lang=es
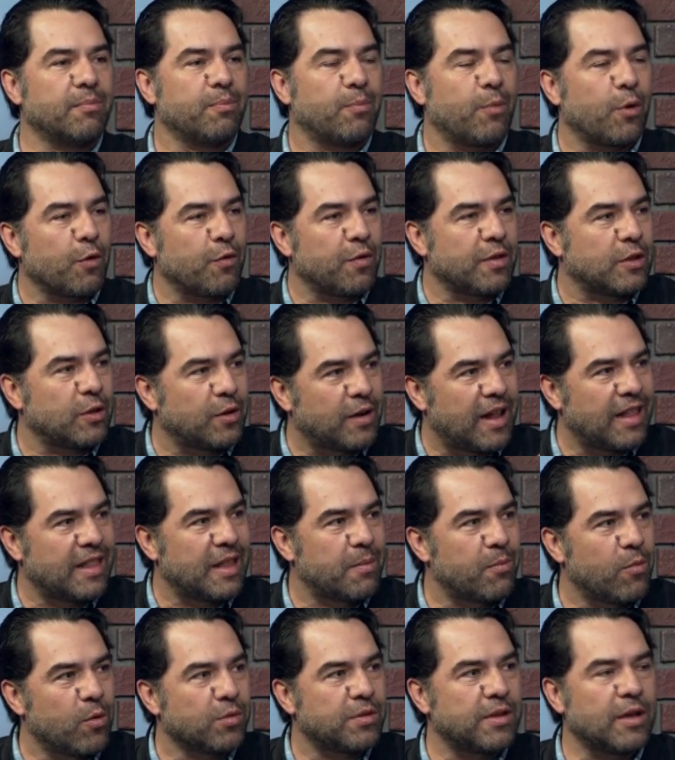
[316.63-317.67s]
profesional de
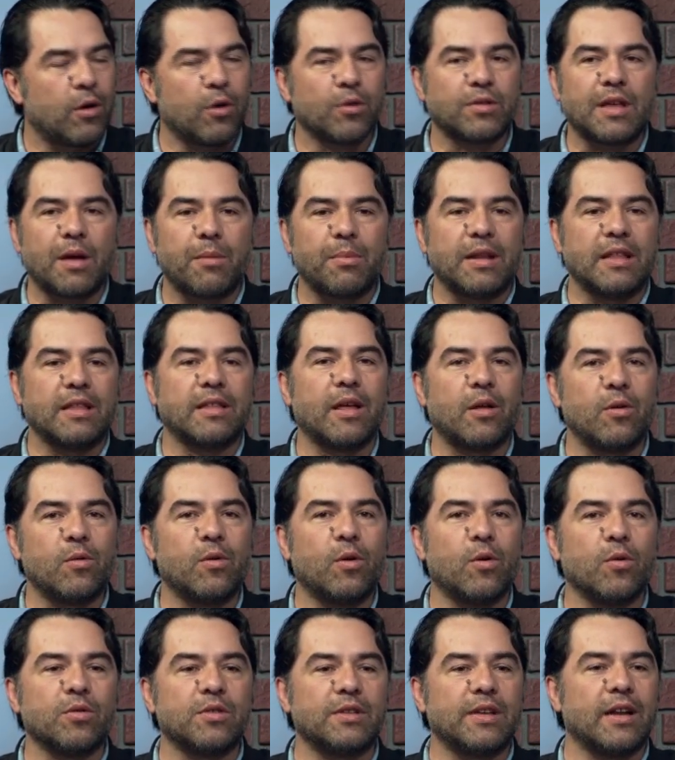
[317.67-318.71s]
músicos a brindar un
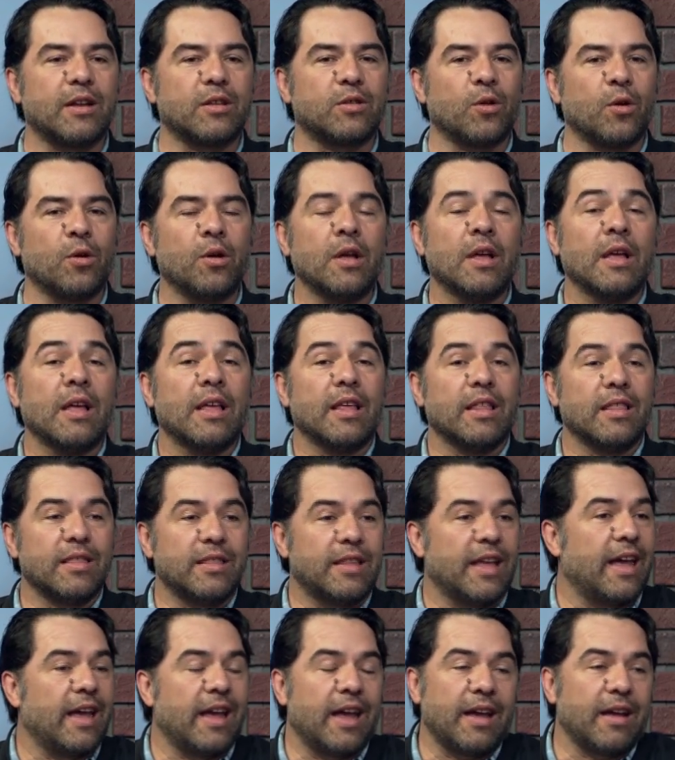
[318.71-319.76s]
concierto
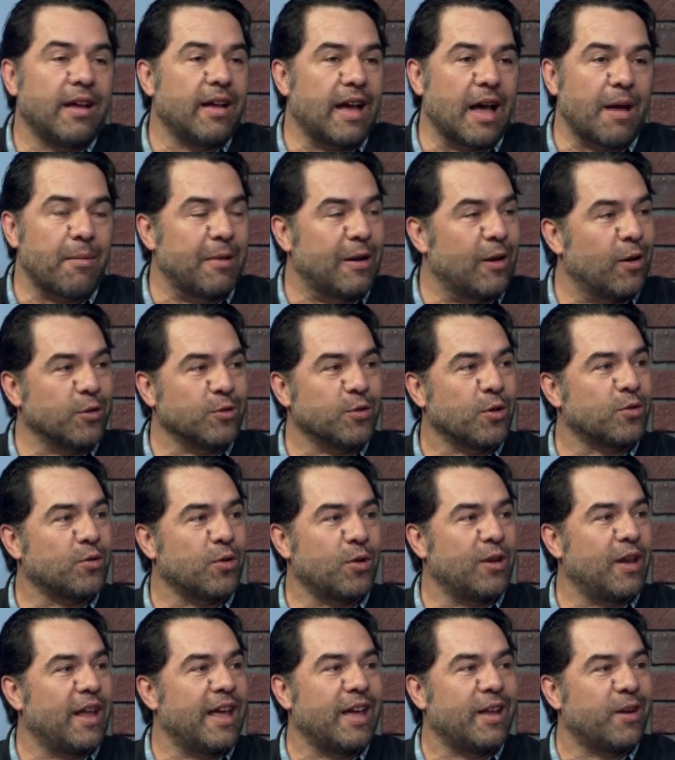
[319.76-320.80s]
de Gabilondo
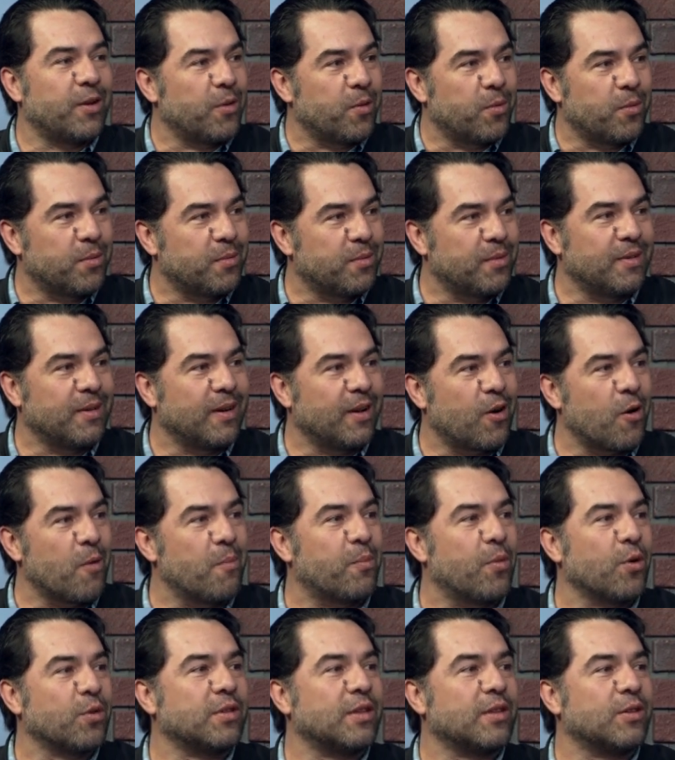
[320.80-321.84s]
Soler, un
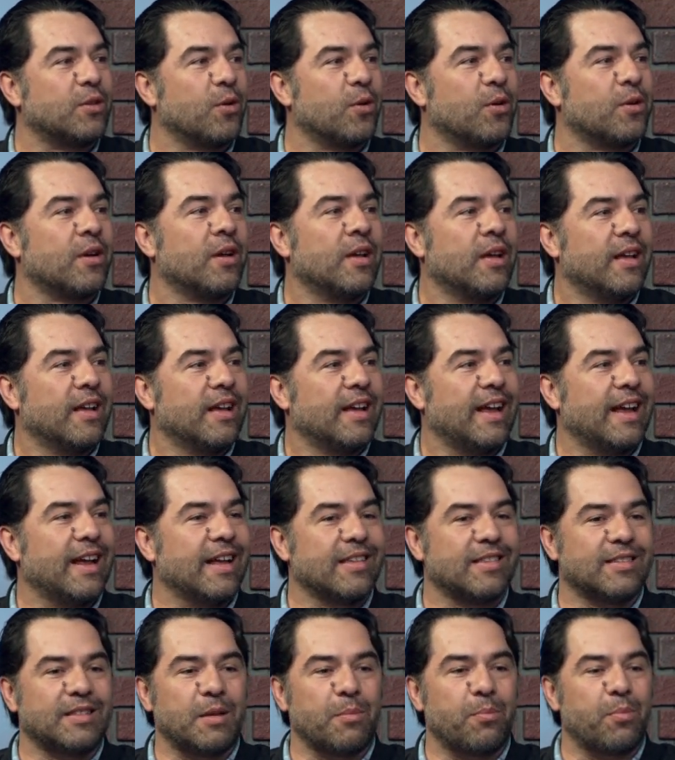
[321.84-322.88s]
compositor
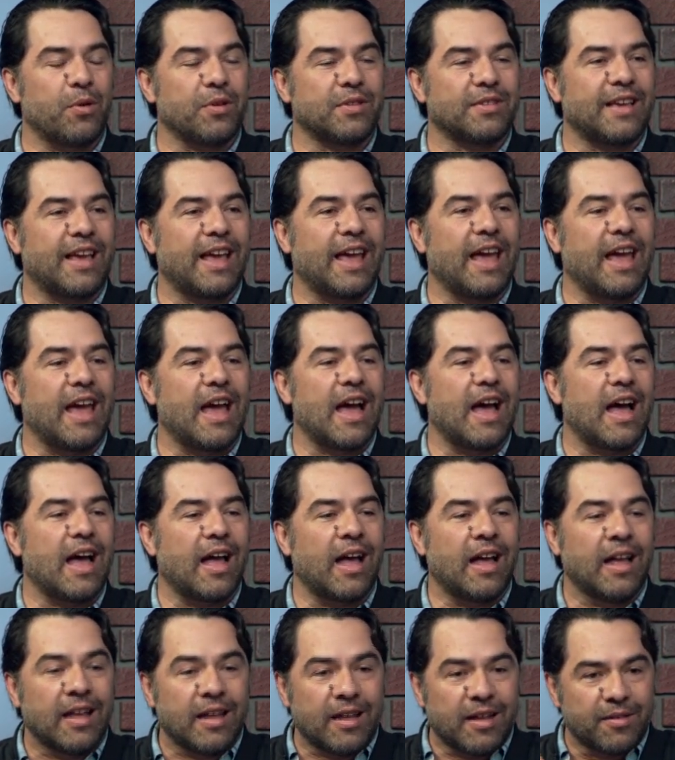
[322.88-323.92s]
este, pues, que
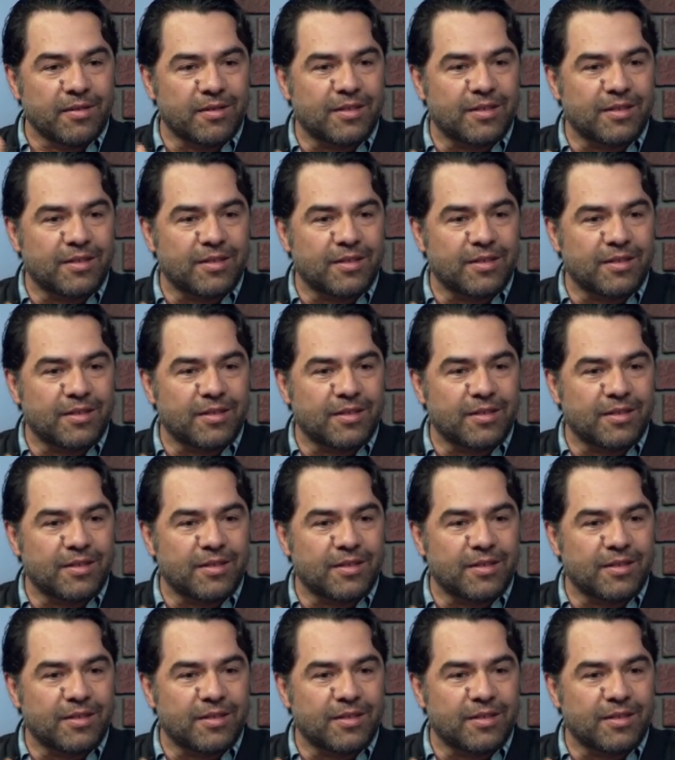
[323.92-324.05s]
ha